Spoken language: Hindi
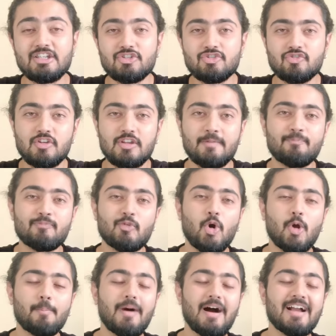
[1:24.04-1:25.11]
हिस्ट्री
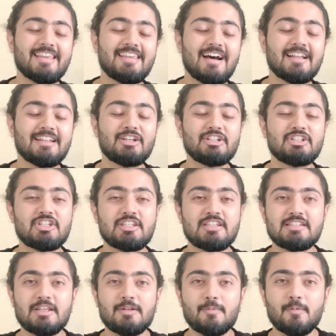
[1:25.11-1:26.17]
और बाकी आधे
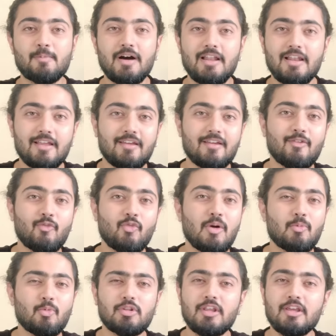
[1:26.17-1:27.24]
जिनके सर पे बाल हैं वो
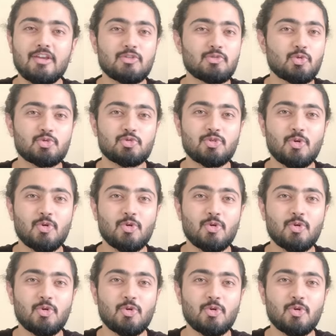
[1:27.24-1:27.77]
आपको देख के सोचते